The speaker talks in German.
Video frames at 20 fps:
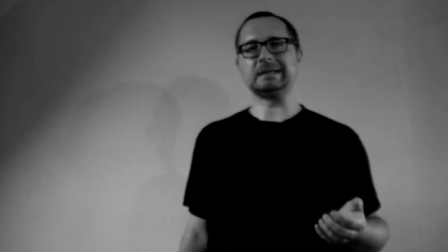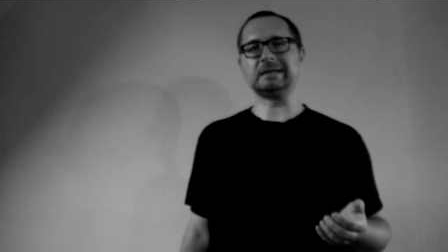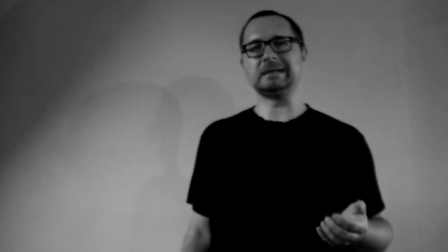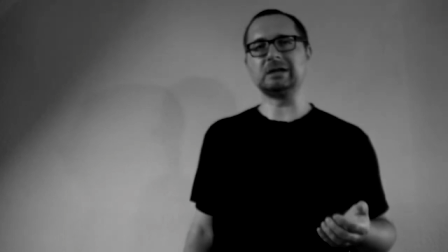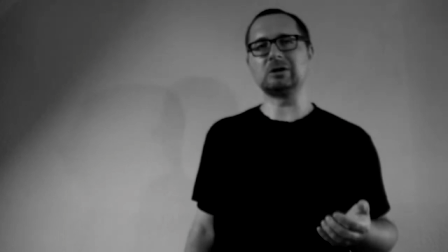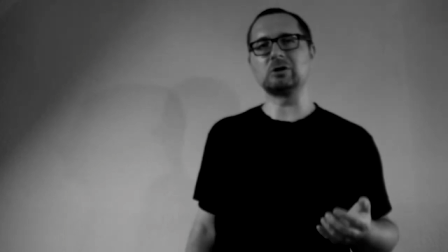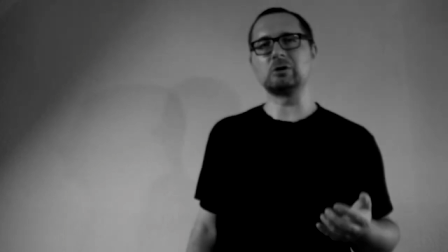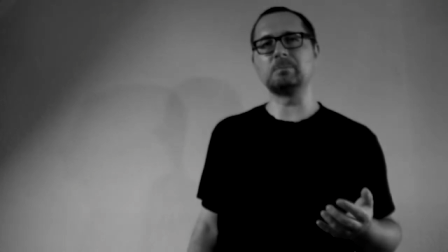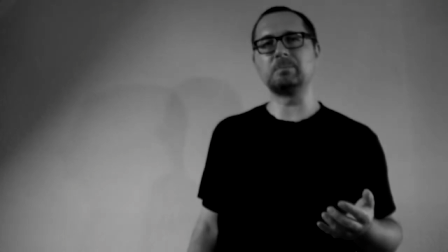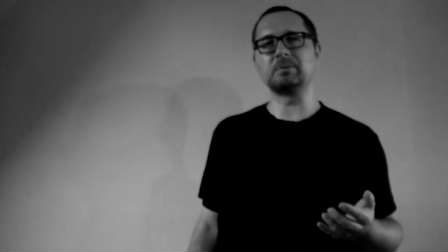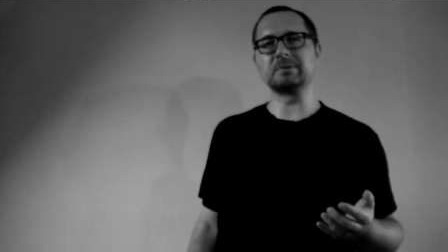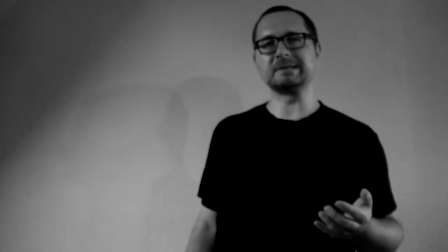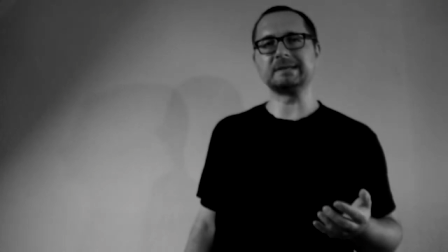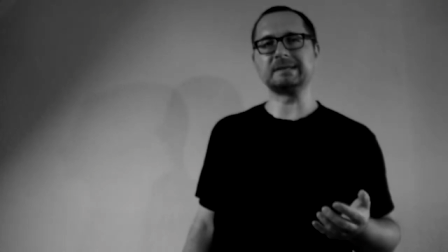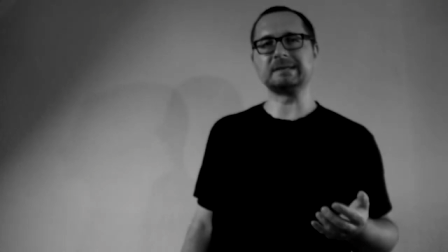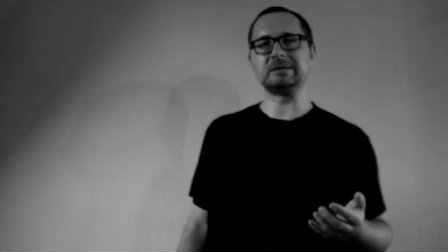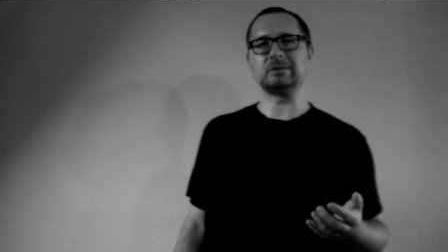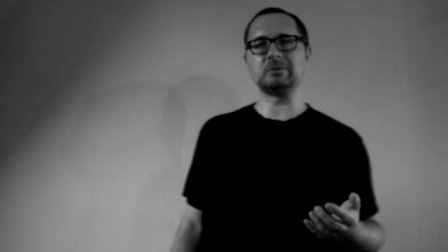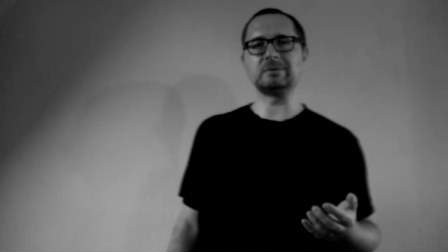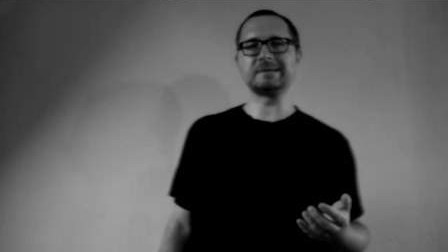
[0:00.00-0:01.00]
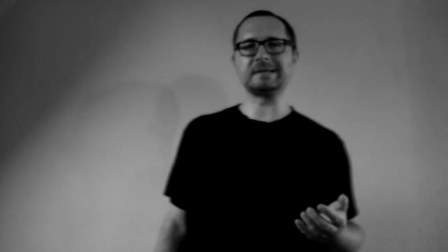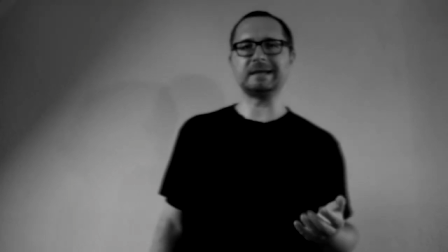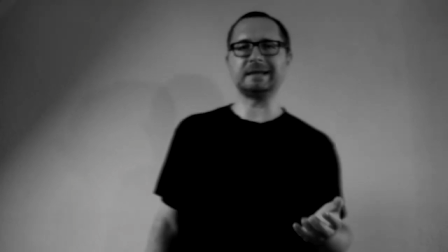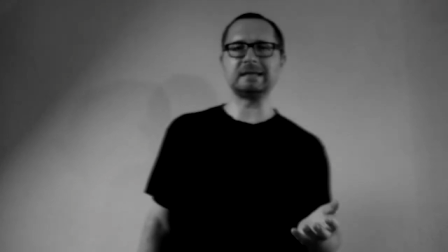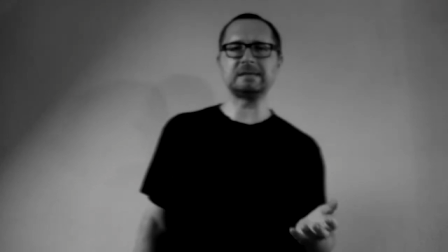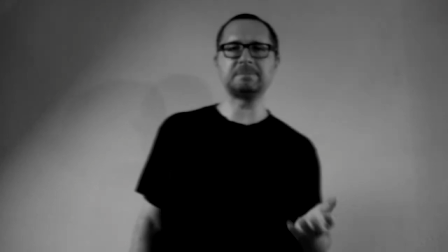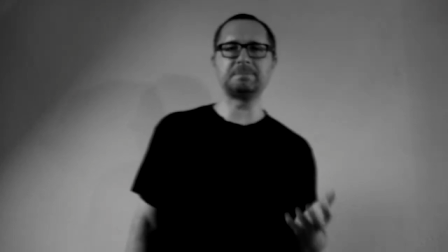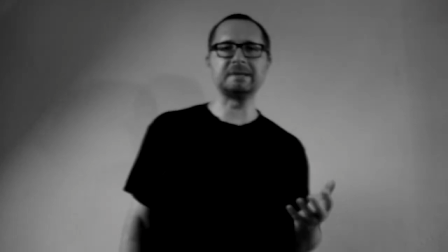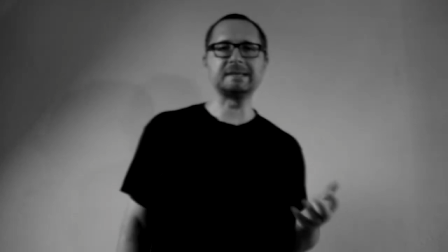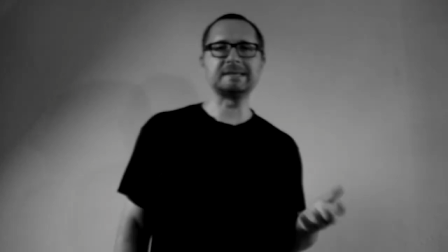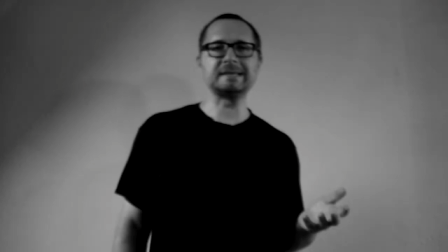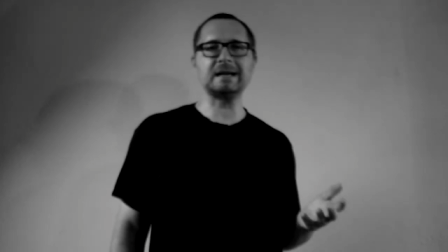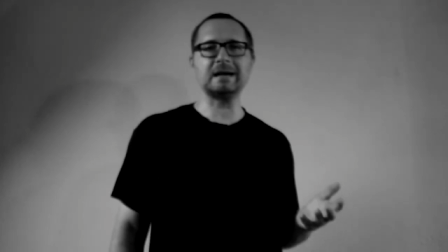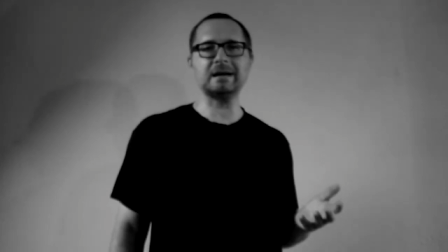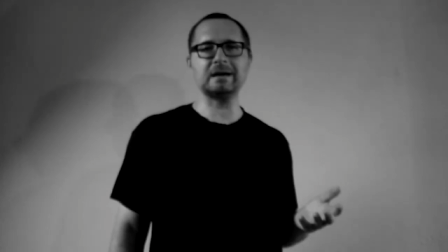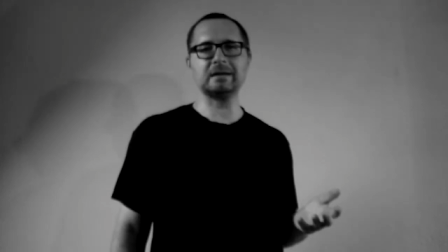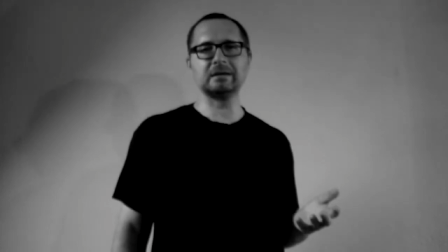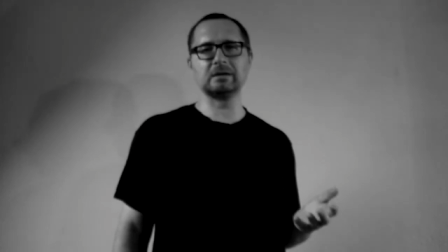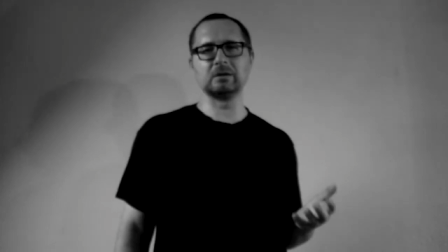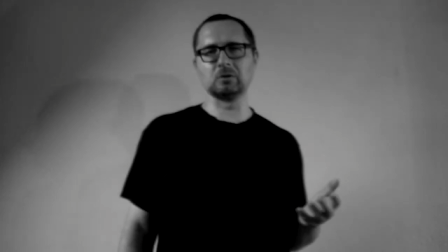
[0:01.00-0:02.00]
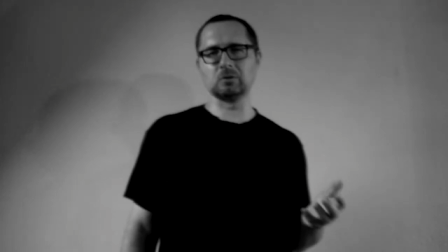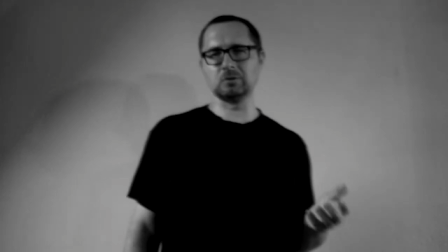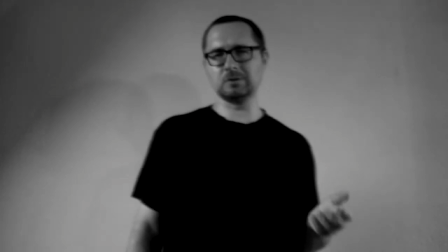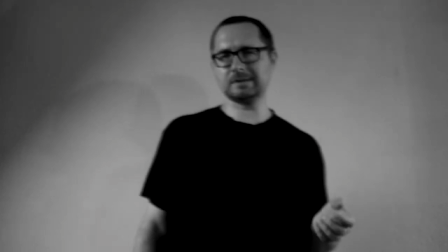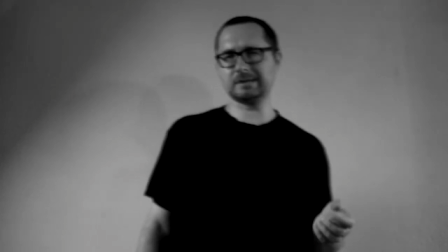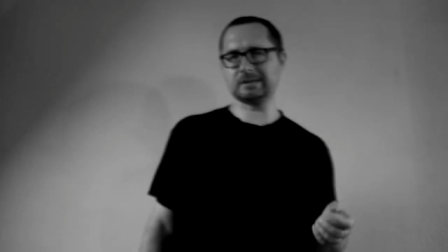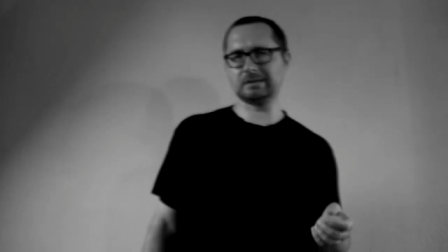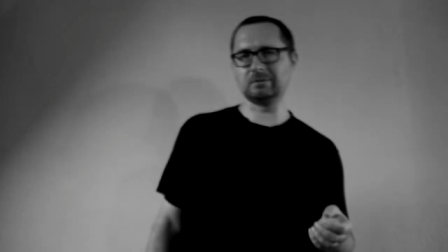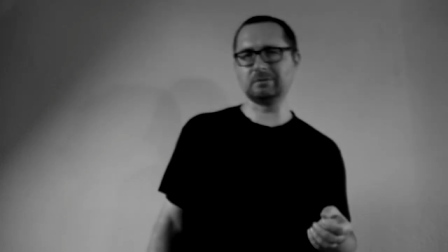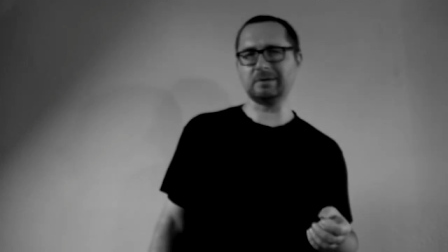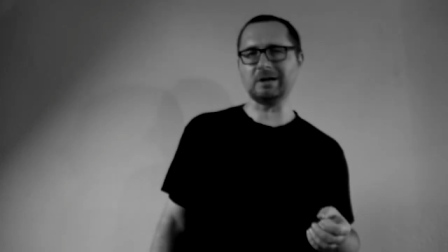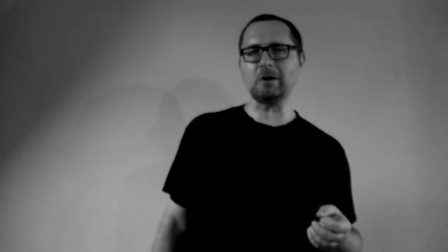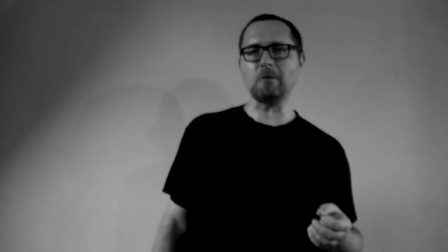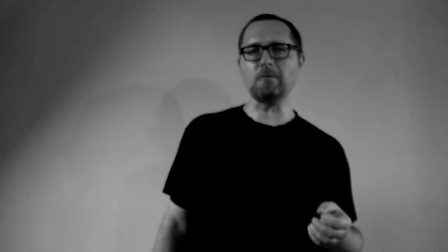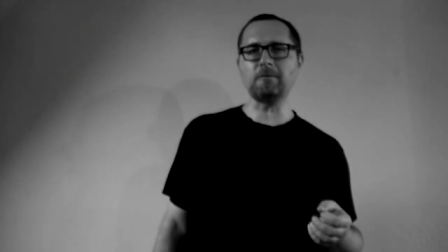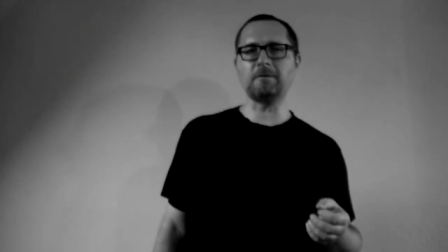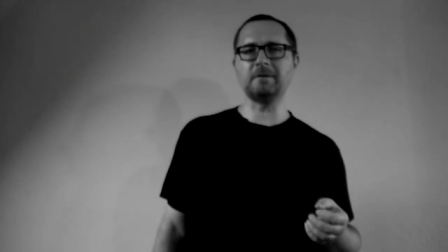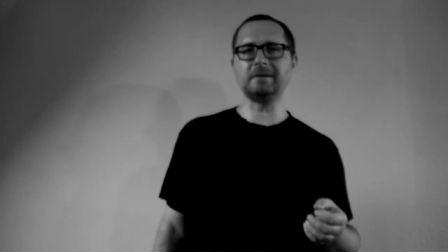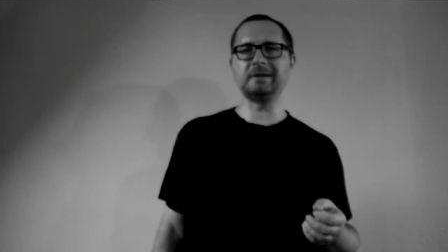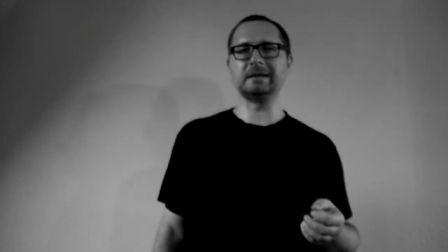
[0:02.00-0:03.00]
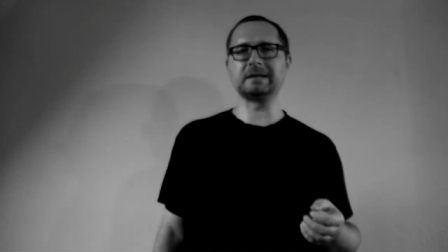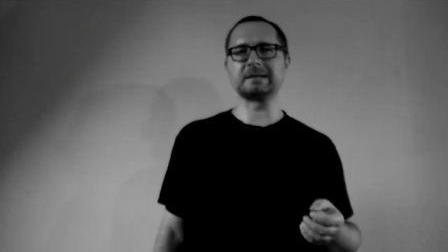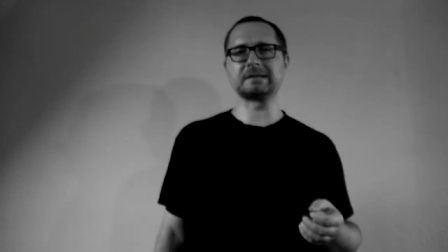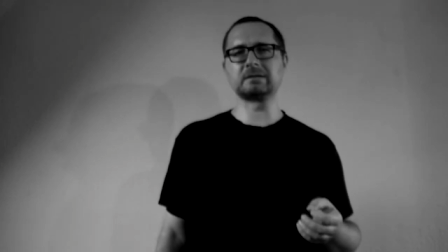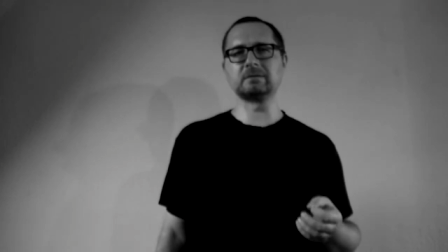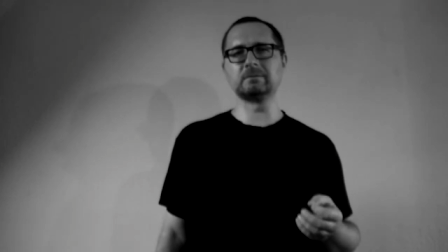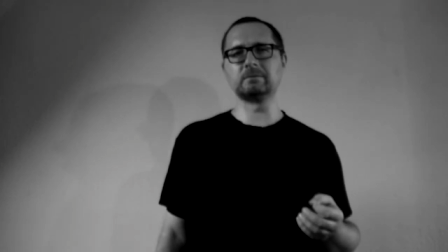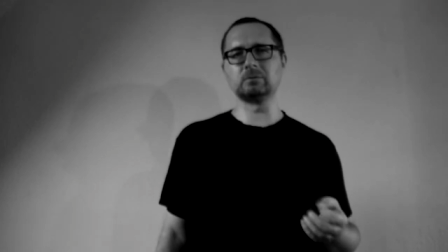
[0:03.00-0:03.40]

in die Komposition seines bis dahin größten und aufwendigsten